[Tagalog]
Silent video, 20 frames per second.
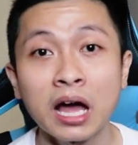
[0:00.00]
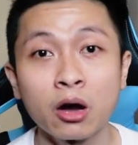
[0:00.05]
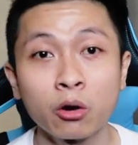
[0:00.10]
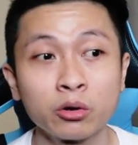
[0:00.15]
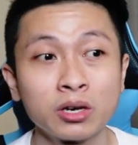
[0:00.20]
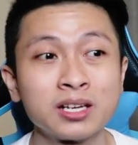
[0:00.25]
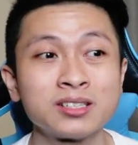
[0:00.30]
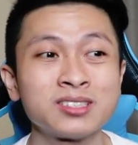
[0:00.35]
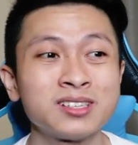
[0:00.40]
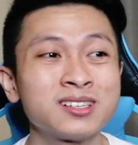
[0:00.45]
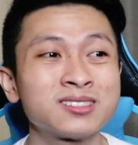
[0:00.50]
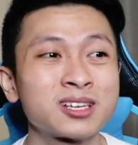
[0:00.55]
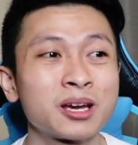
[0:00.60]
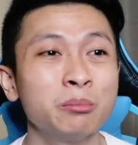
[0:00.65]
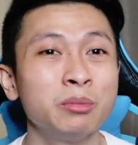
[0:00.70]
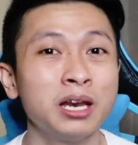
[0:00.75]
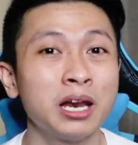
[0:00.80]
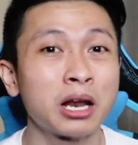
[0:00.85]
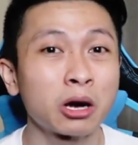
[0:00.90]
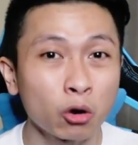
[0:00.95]
tao na
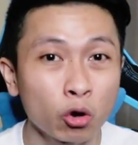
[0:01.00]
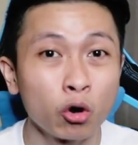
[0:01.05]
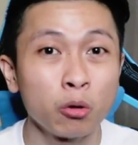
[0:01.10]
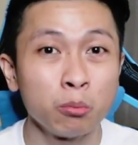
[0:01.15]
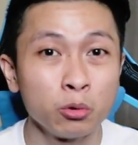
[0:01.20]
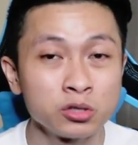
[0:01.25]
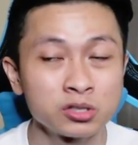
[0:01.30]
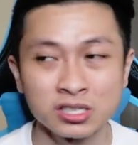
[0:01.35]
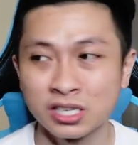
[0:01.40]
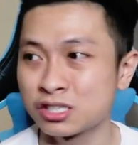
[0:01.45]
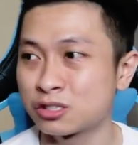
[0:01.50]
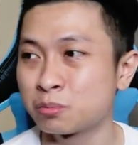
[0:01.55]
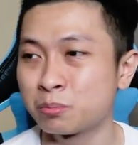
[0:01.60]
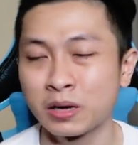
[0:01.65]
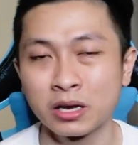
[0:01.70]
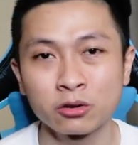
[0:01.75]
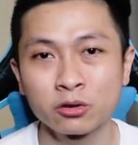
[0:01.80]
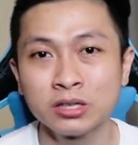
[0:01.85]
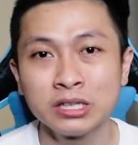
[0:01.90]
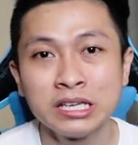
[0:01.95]
sinasabi nila common
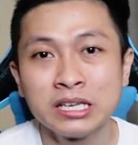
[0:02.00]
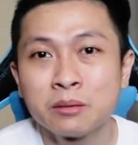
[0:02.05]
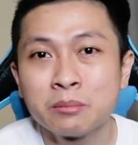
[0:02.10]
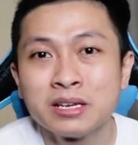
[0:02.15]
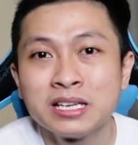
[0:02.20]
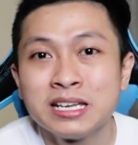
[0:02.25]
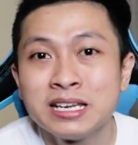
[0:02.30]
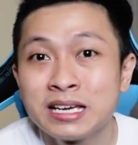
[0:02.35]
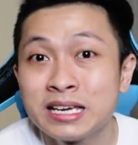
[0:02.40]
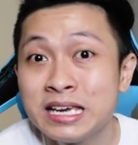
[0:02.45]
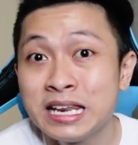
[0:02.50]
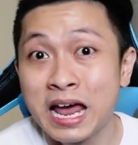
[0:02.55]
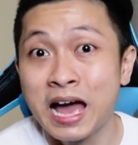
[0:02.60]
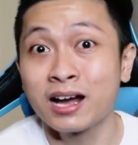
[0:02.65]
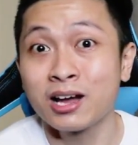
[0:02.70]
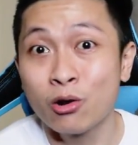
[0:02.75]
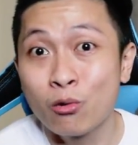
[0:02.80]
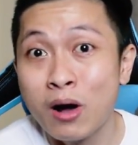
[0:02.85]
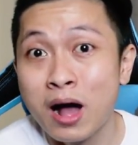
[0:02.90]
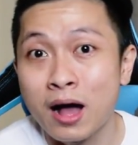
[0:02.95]
sense pero hindi naman nila
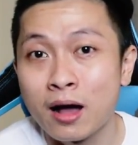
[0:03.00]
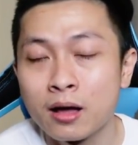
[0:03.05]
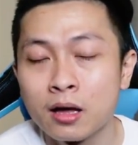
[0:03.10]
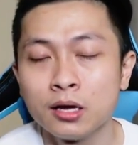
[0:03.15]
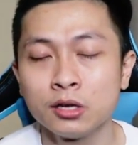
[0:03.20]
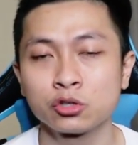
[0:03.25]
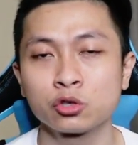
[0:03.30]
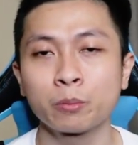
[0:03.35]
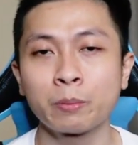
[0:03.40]
ginagawa.